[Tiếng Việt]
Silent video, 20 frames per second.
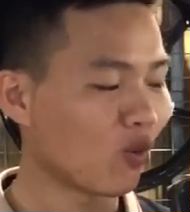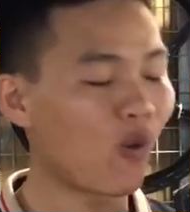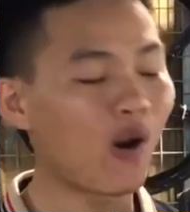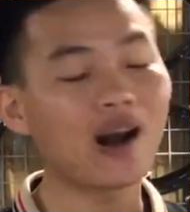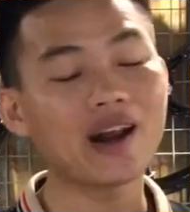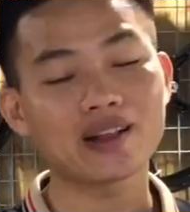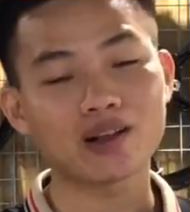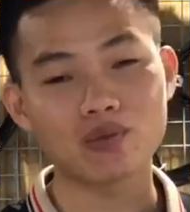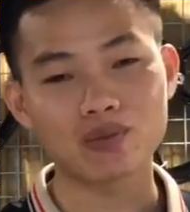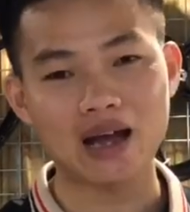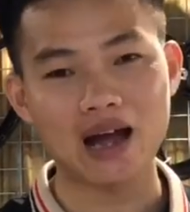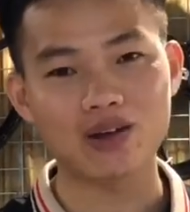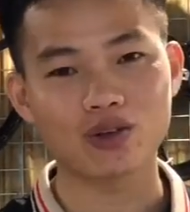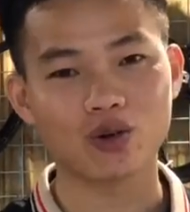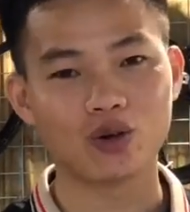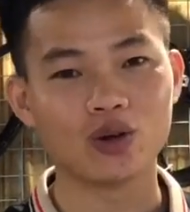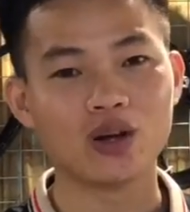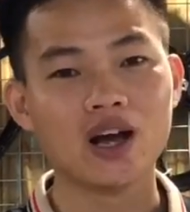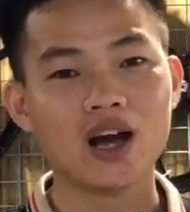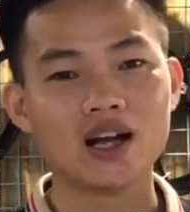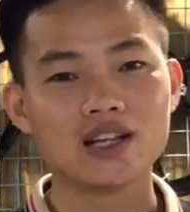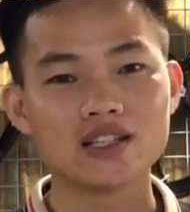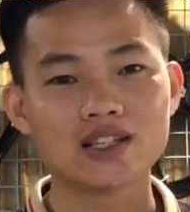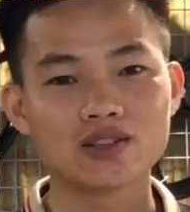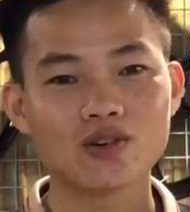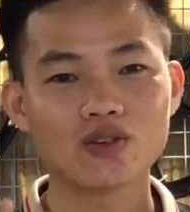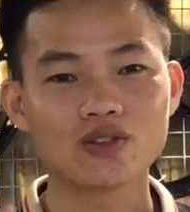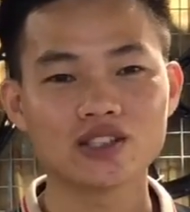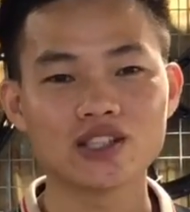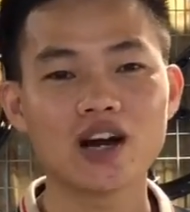quá là thông thạo rồi
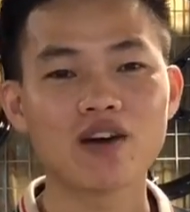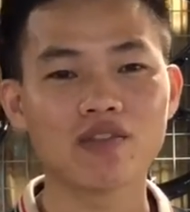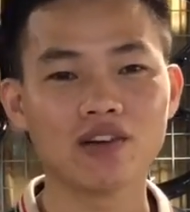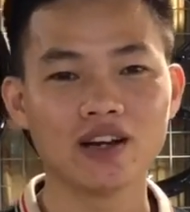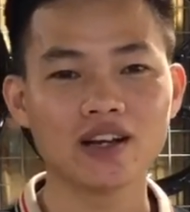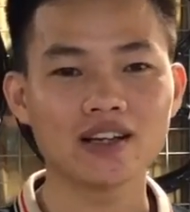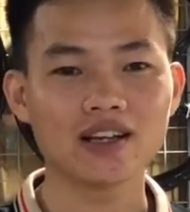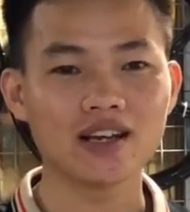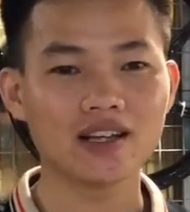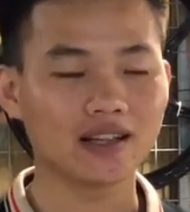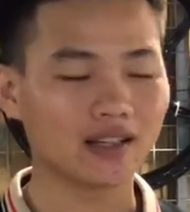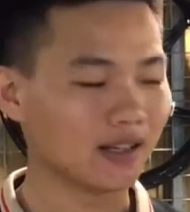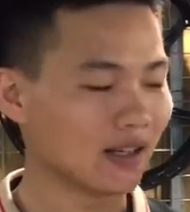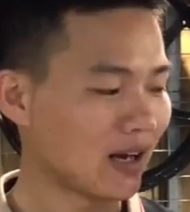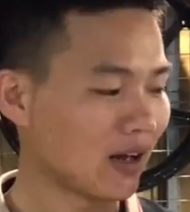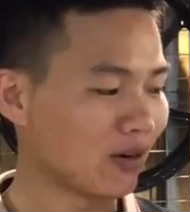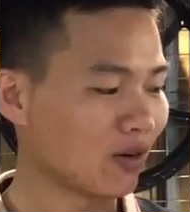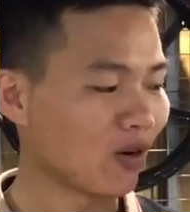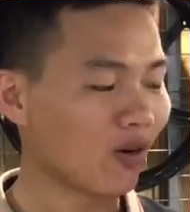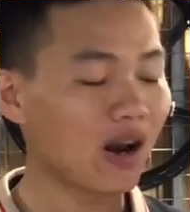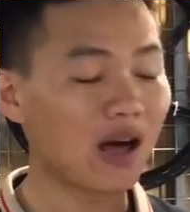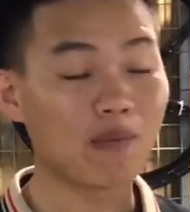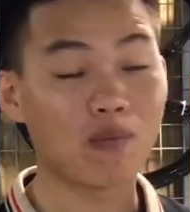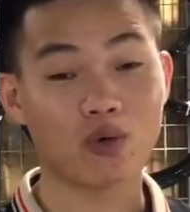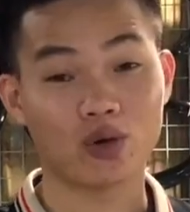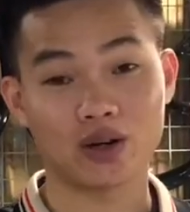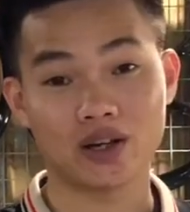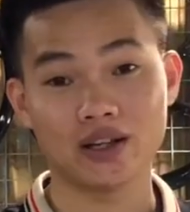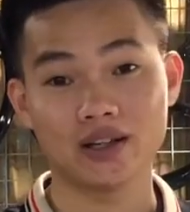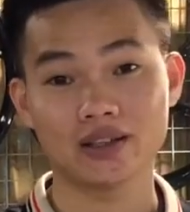nhưng đối riêng với Link ấy thì là nó là
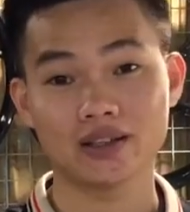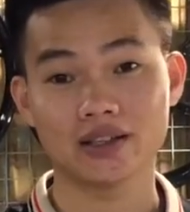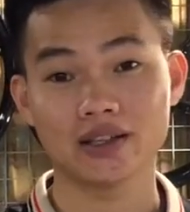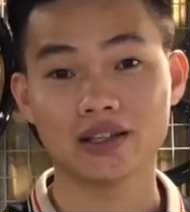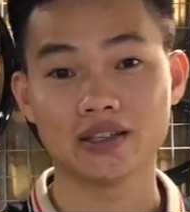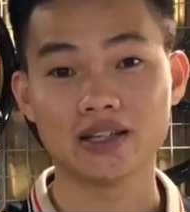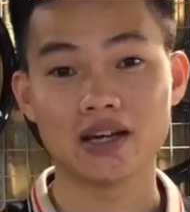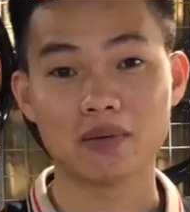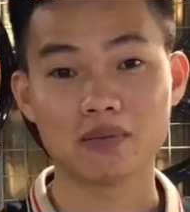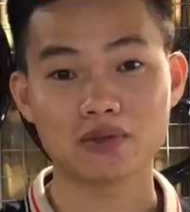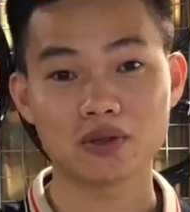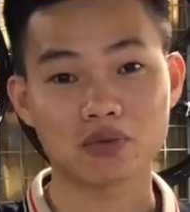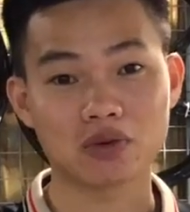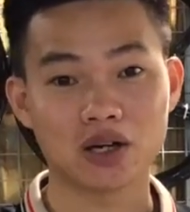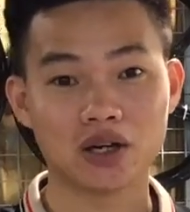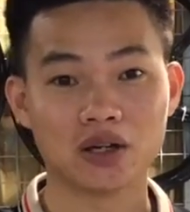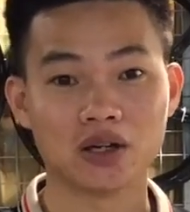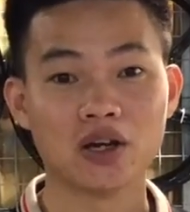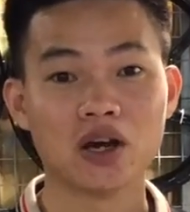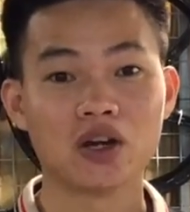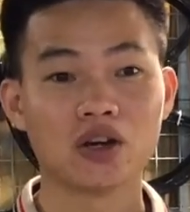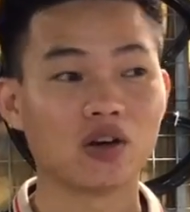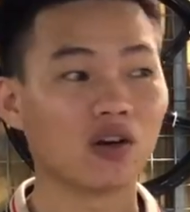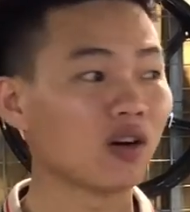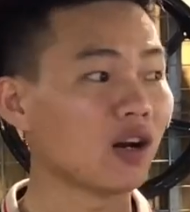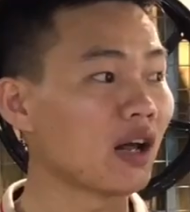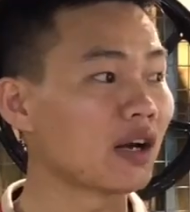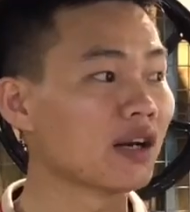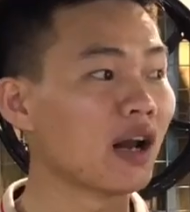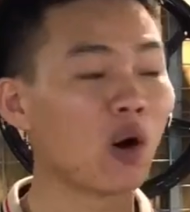một cái kỷ niệm trong đời
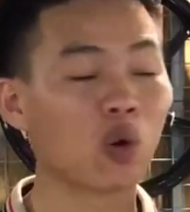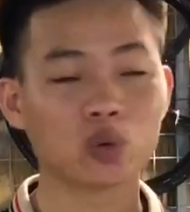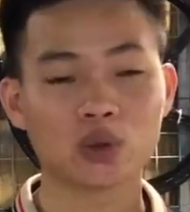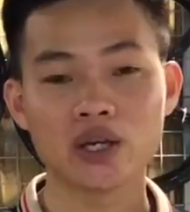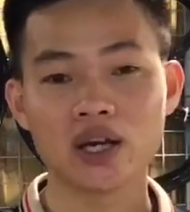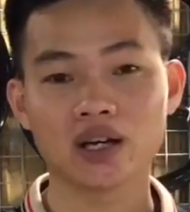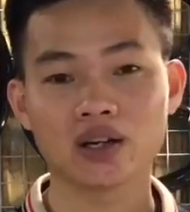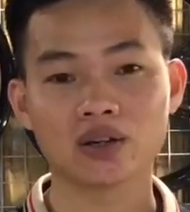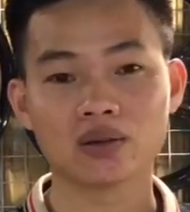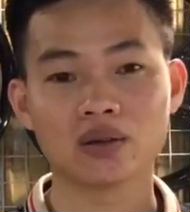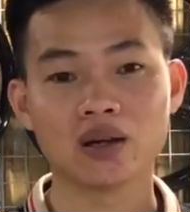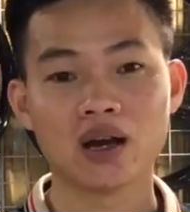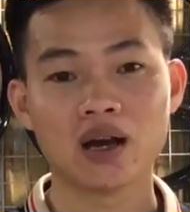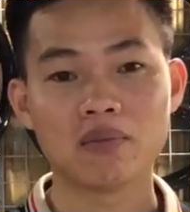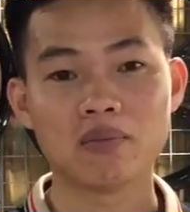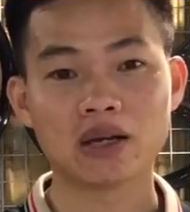nó lần đầu tiên